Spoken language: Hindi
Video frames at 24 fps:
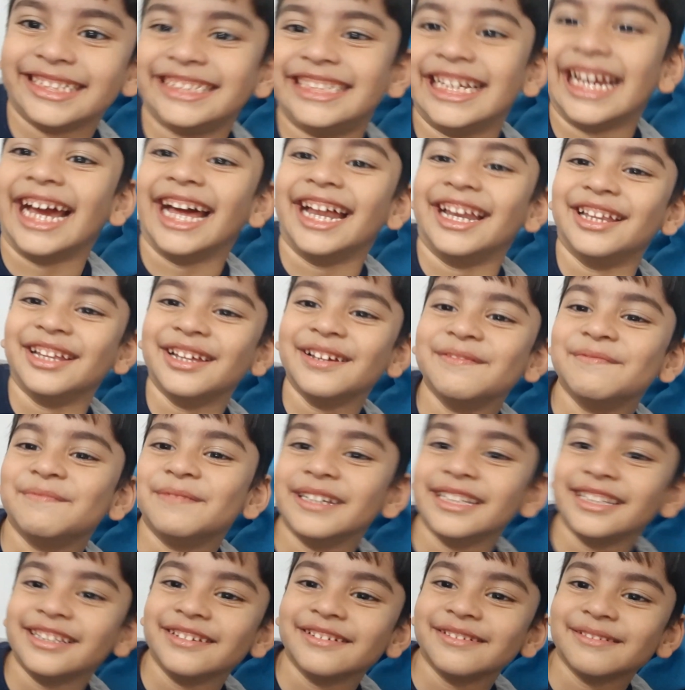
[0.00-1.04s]
चैनल
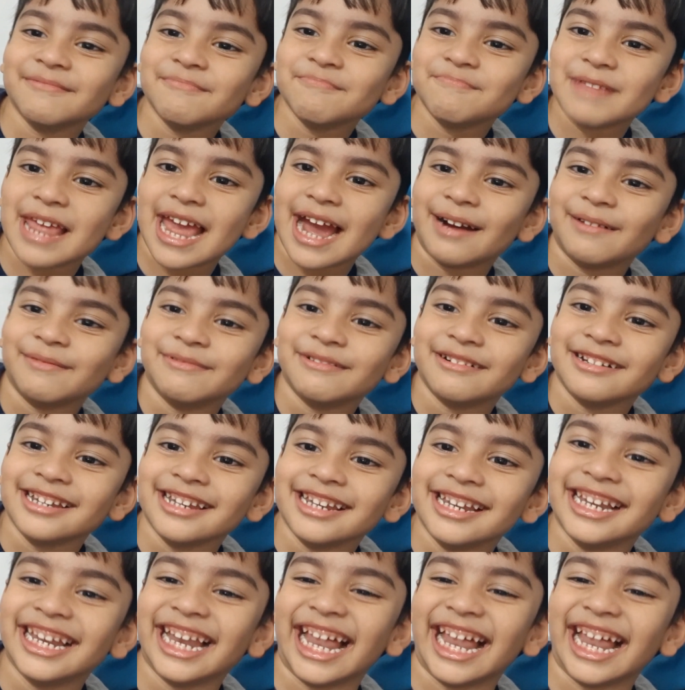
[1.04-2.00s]
बोल